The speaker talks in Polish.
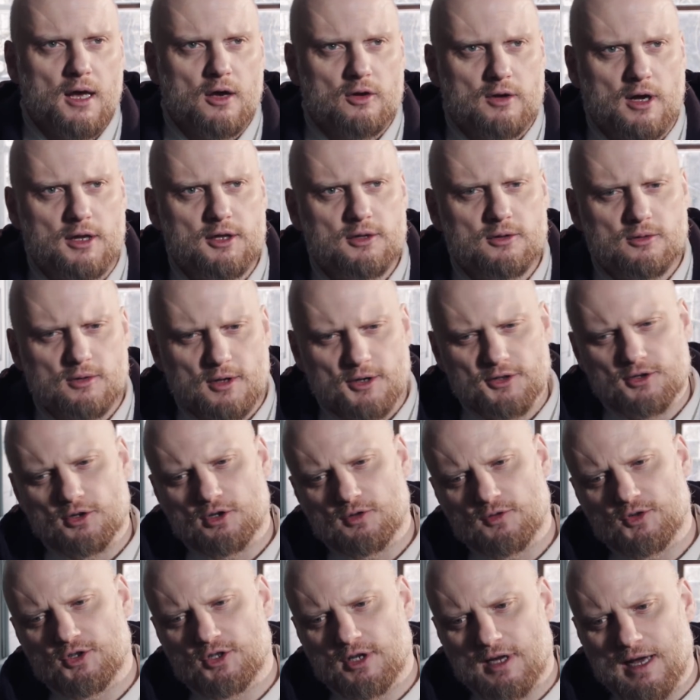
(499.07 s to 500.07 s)
Kochani, to jest
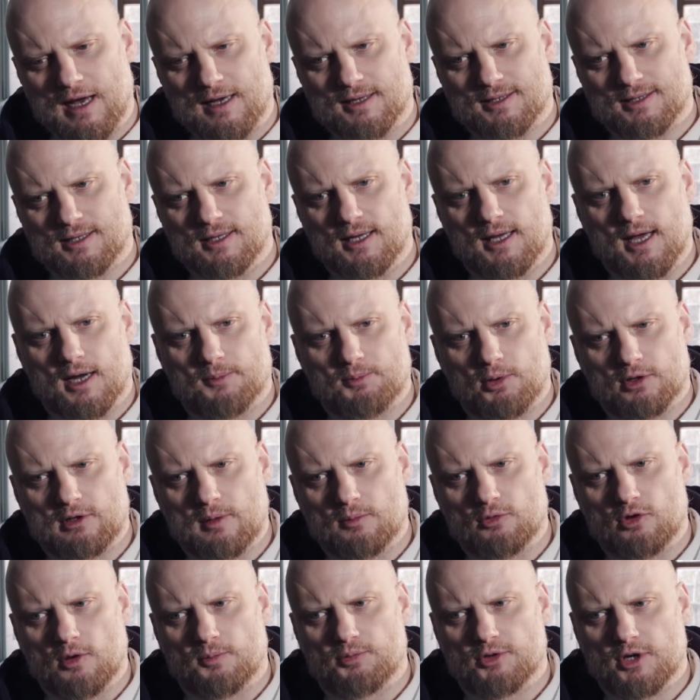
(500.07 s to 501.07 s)
oczywiście jasne, jak
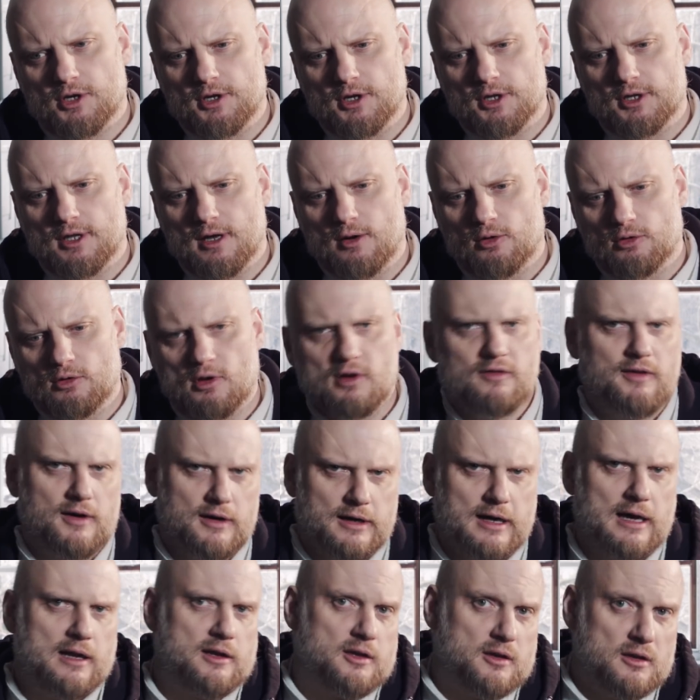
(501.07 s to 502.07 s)
potem to przeniknęło do
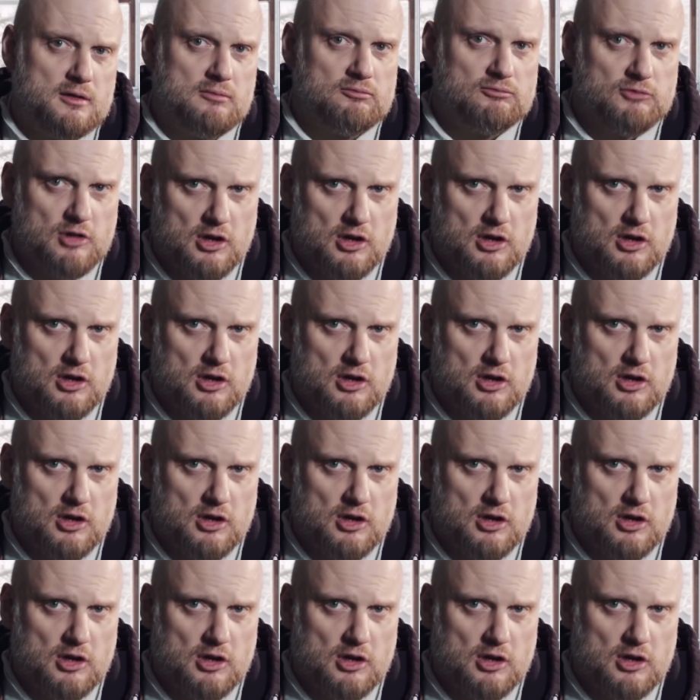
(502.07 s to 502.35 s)
Ewangelii.